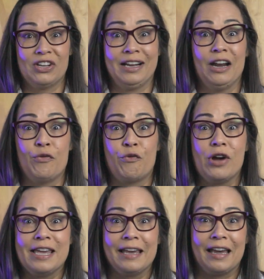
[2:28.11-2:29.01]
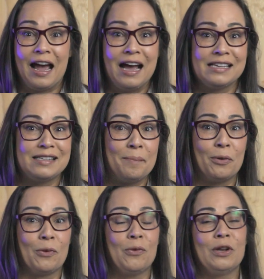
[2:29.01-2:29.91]
Será que ela foi em casa à
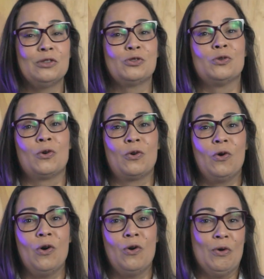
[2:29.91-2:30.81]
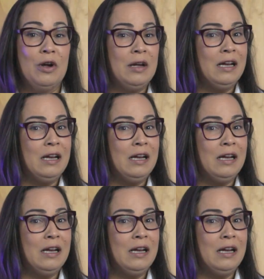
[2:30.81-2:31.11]
procura do socorro?